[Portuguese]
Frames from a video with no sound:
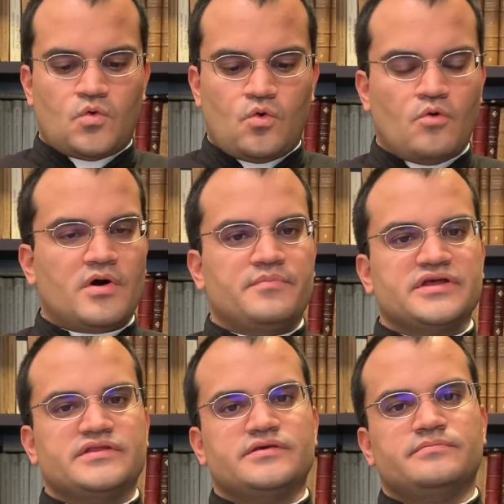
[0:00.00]
Como
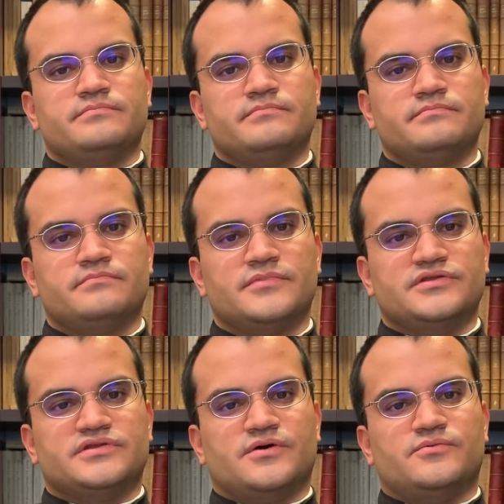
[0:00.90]
aprender,
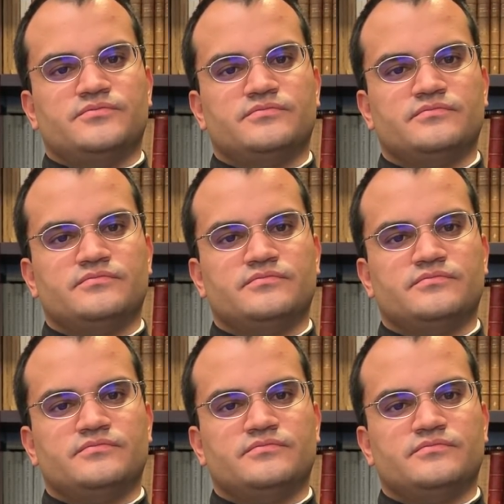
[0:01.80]
então?